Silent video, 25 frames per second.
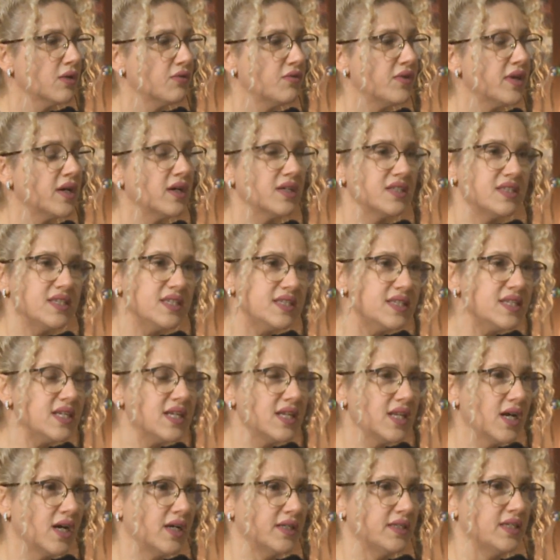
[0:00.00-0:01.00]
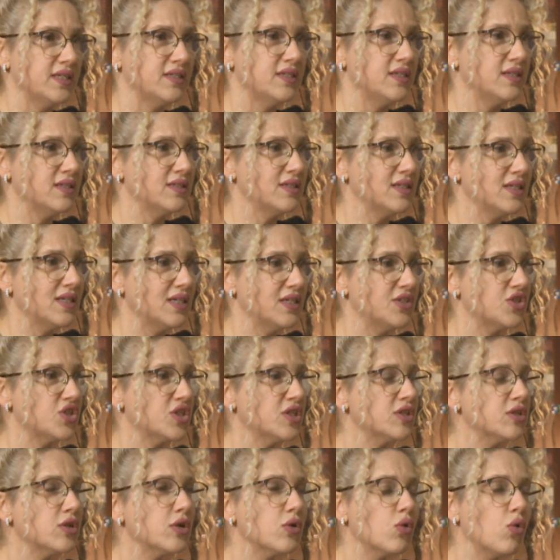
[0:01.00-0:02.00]
ve aziz ilan edildiği
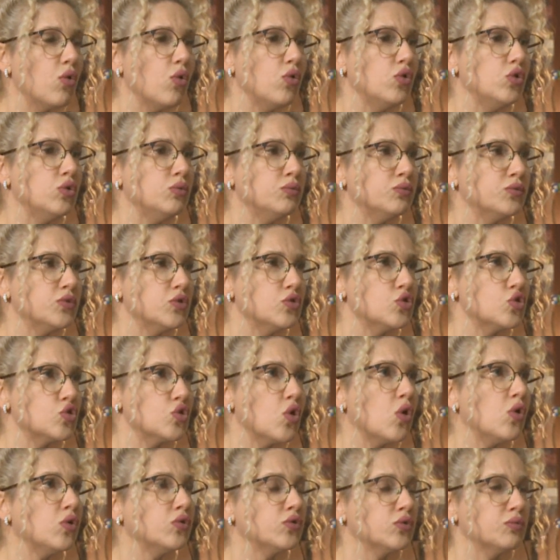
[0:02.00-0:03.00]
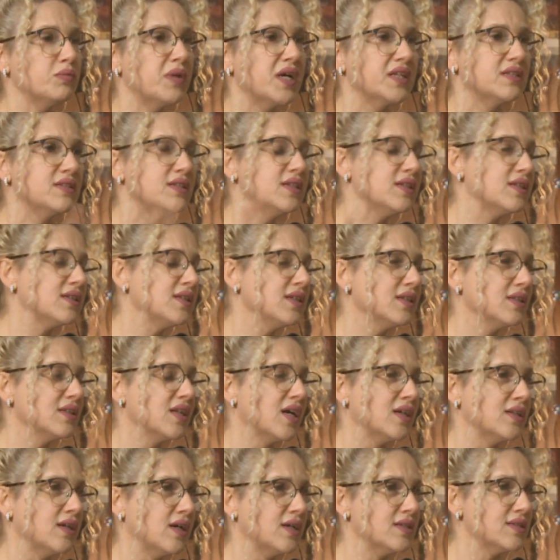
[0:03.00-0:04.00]
için de ölüm son
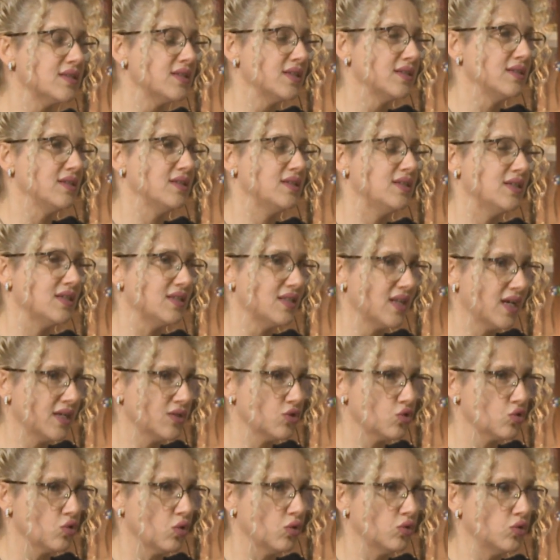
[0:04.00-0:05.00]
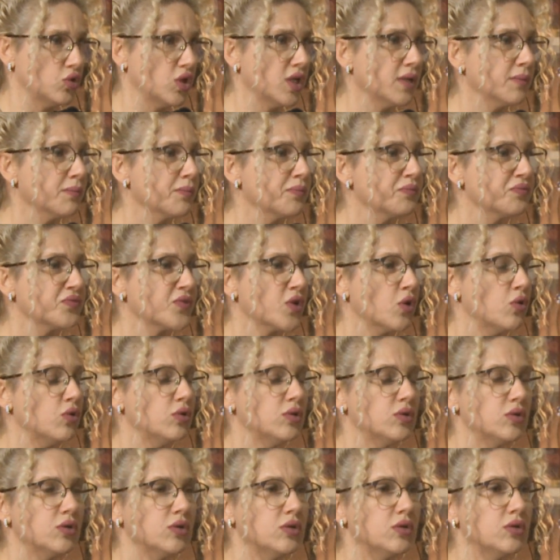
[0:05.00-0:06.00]
patriklikten azledildikten sonra
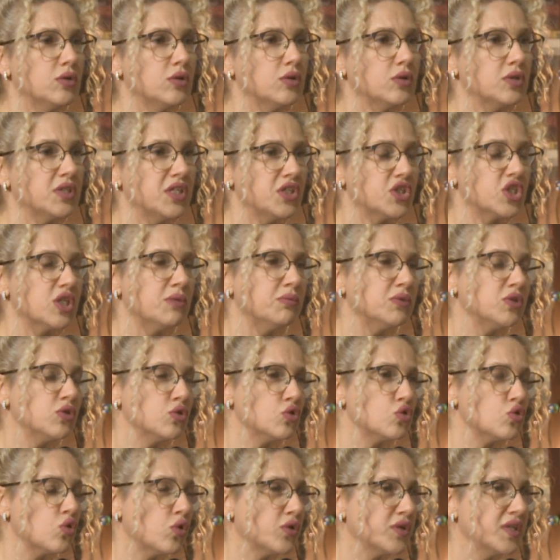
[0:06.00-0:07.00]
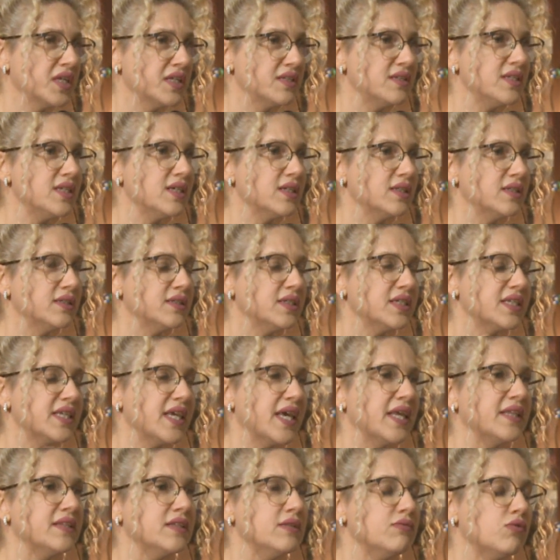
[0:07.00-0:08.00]
e, yaşamının son 7 yılını
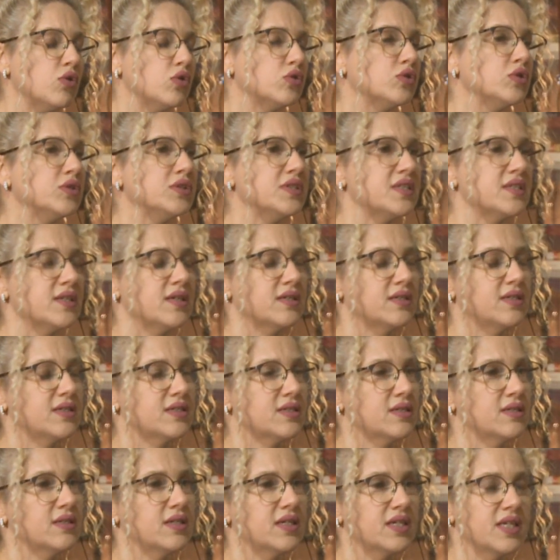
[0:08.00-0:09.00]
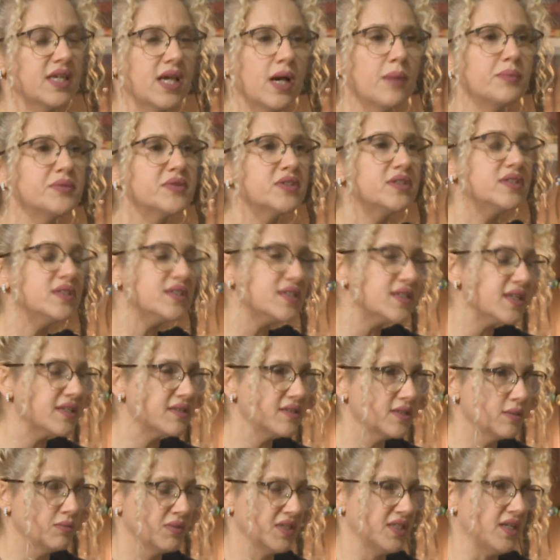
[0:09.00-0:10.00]
kendi Bordonisa adasındaki yaptırdığı
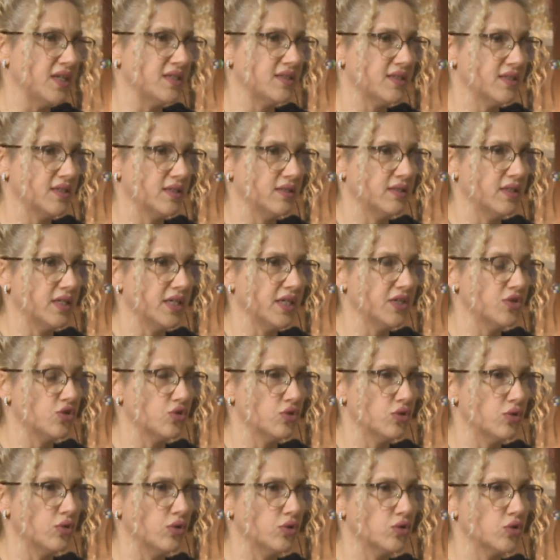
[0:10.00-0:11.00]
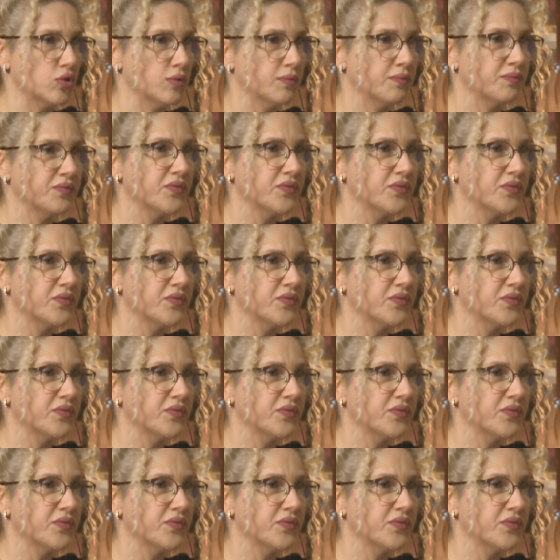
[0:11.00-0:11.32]
Satır Manastırı'nda geçiriyor.